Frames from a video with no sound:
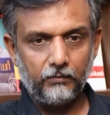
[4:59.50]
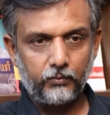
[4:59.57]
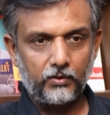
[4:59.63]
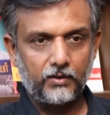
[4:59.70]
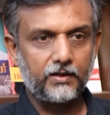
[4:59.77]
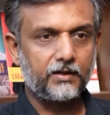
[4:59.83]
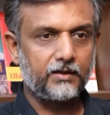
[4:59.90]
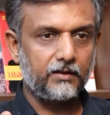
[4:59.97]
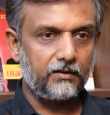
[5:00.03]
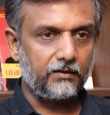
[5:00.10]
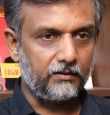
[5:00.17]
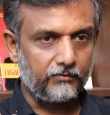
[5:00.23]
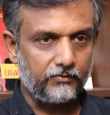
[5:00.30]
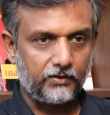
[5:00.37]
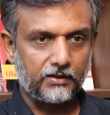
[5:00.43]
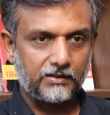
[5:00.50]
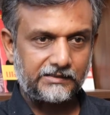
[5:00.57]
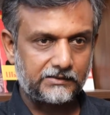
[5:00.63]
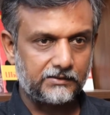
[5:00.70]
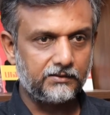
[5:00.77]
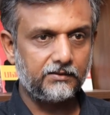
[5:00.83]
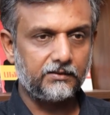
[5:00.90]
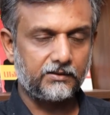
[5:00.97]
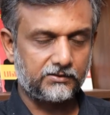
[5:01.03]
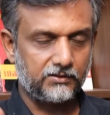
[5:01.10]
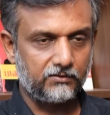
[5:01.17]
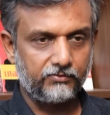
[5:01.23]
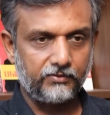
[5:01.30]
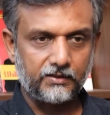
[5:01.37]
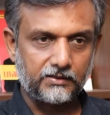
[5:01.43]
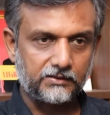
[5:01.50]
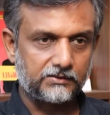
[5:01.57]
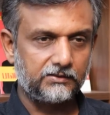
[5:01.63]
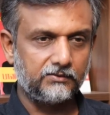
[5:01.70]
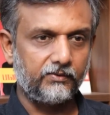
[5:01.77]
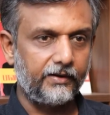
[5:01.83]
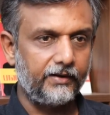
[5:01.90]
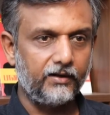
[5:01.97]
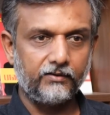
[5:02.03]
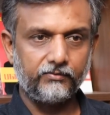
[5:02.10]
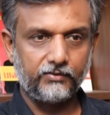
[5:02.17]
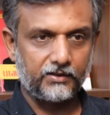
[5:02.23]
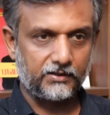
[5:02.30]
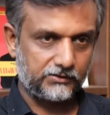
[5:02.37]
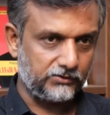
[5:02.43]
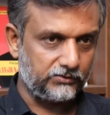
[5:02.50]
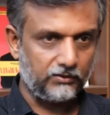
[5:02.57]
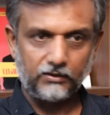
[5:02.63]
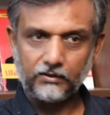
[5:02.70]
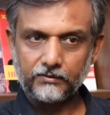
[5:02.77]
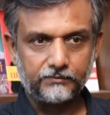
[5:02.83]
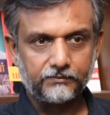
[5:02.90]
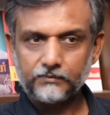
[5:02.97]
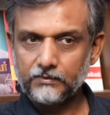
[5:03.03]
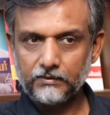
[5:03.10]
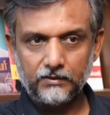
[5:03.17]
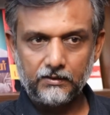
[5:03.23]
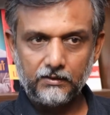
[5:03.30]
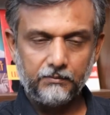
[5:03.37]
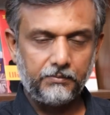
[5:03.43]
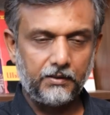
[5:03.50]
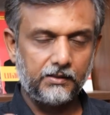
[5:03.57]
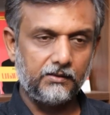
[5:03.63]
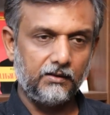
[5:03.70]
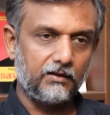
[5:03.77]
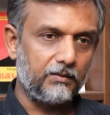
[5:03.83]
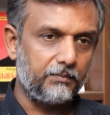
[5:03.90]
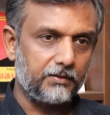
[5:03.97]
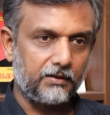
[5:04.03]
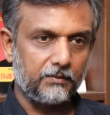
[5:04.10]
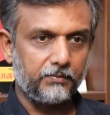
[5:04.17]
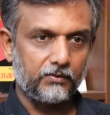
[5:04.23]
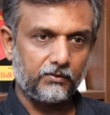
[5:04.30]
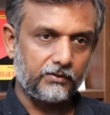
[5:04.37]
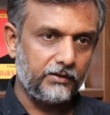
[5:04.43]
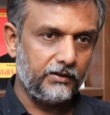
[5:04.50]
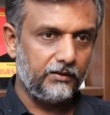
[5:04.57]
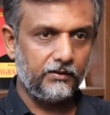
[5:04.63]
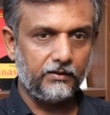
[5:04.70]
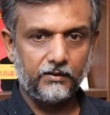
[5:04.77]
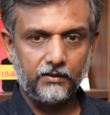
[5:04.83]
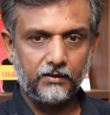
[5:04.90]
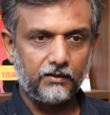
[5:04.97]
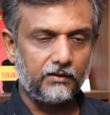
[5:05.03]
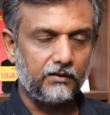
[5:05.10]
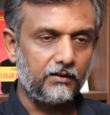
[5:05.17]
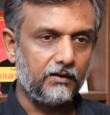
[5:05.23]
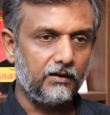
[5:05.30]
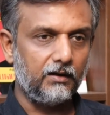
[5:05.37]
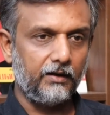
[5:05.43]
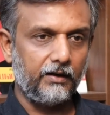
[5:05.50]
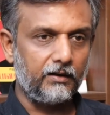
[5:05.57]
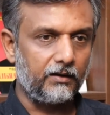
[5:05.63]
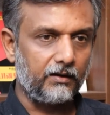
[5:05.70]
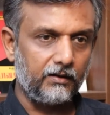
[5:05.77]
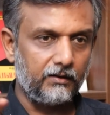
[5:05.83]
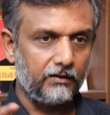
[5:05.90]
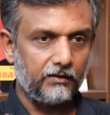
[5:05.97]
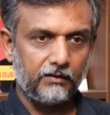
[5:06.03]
ப்ரொடெக்டட் ஃபாரஸ்ட்டு ரிசர்வ் ஃபாரஸ்ட்டு வைல்ட் லைஃப் ஃபாரஸ்ட்னு சொல்லிட்டு பாதுகாக்கப்பட்ட பகுதி என்று